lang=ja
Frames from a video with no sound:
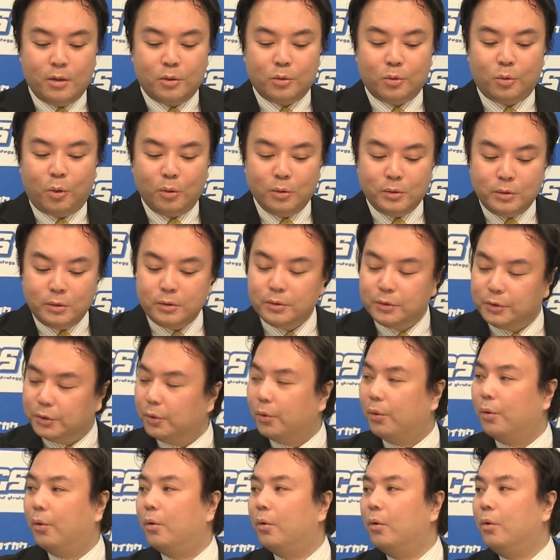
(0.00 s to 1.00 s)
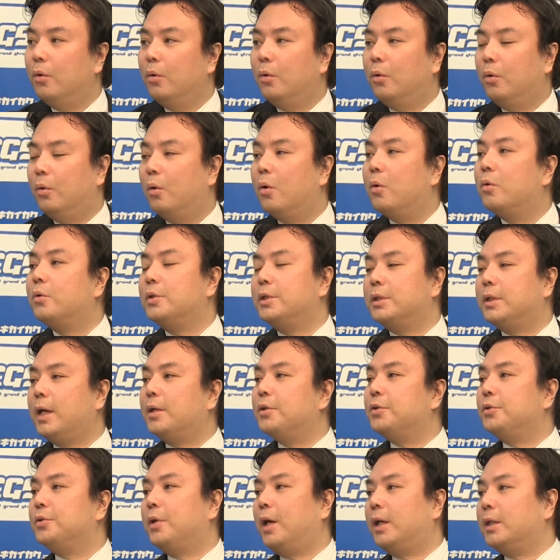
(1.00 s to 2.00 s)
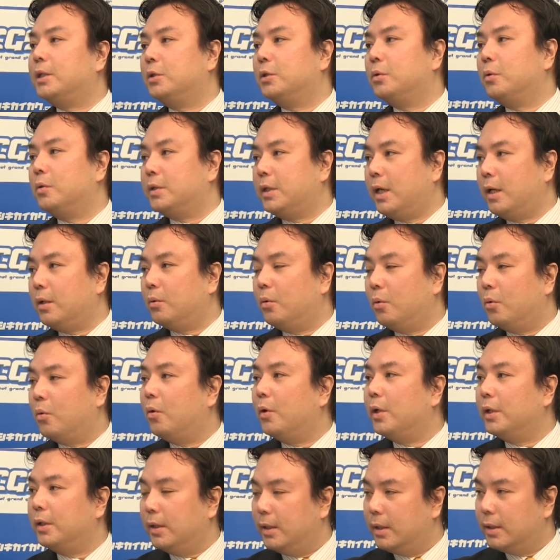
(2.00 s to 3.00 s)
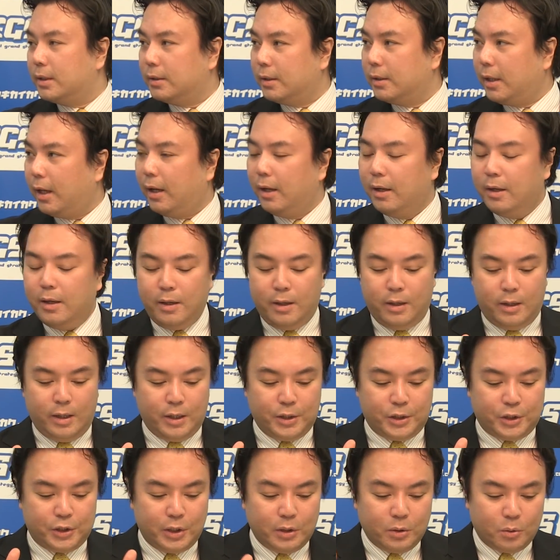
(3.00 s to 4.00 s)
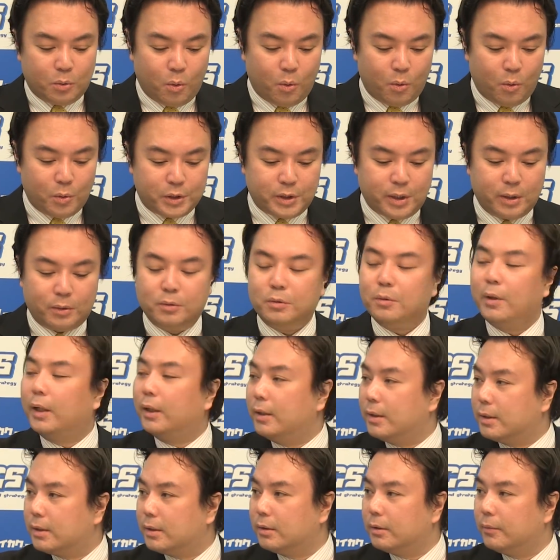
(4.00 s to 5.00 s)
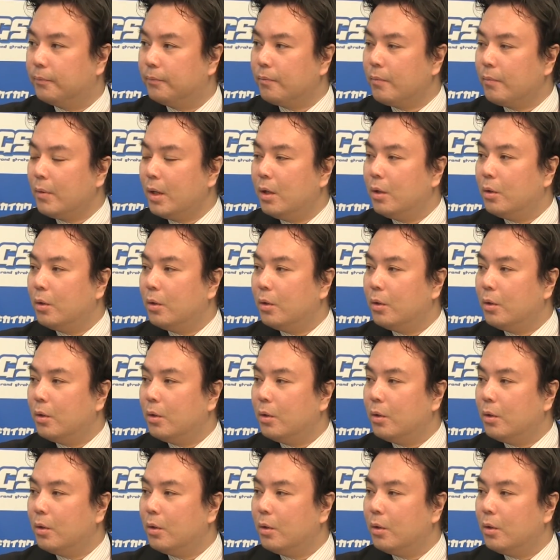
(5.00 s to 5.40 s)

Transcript: 突如北緯38度線を越えてですね、はい、進行してくるわけです、うん、